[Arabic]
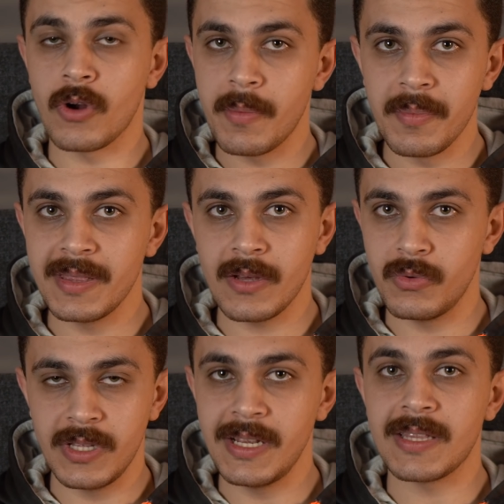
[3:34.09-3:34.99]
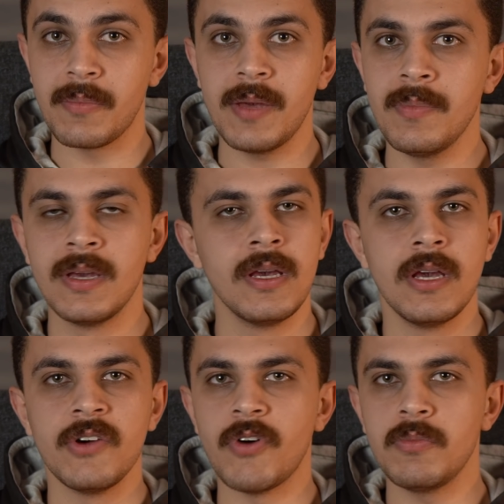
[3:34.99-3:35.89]
قريبه منك والدنيا تمام
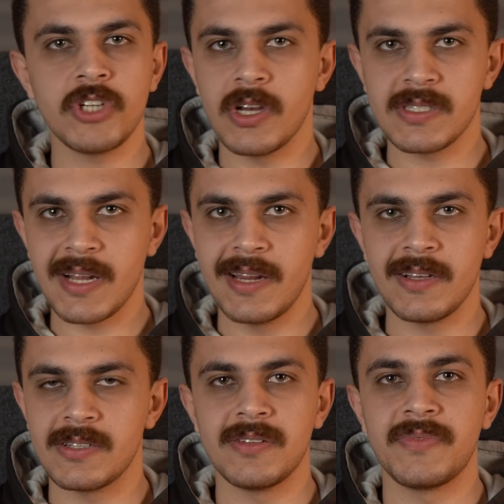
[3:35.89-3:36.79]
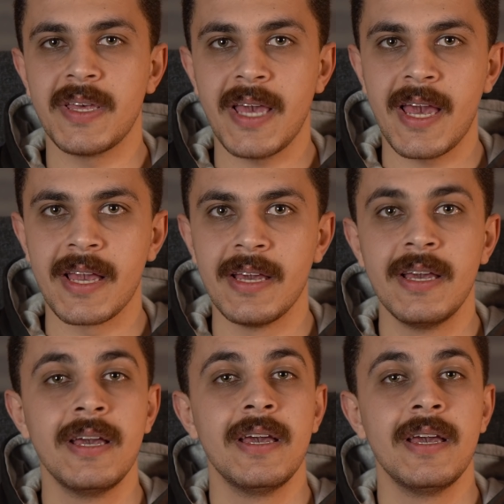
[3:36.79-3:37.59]
فهو مش هيأثر عليك اصلا في اي حاجه